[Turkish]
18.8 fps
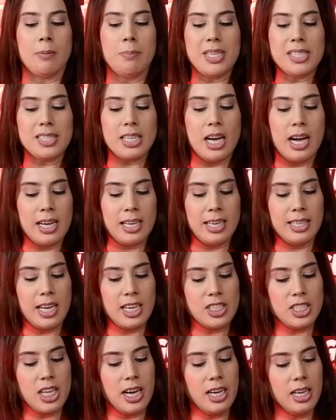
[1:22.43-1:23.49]
Biz
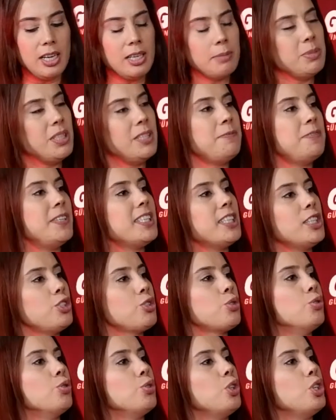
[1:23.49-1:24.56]
arkadaşlarla bir fikir
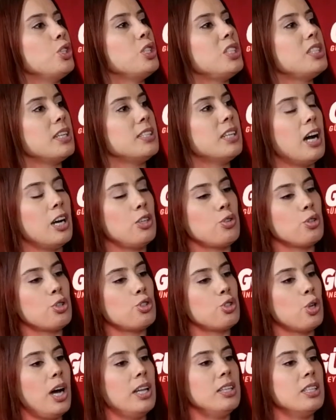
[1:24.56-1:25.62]
sunuyoruz. İşte daha
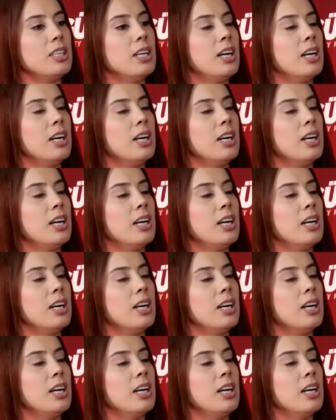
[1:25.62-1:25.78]
çok şu an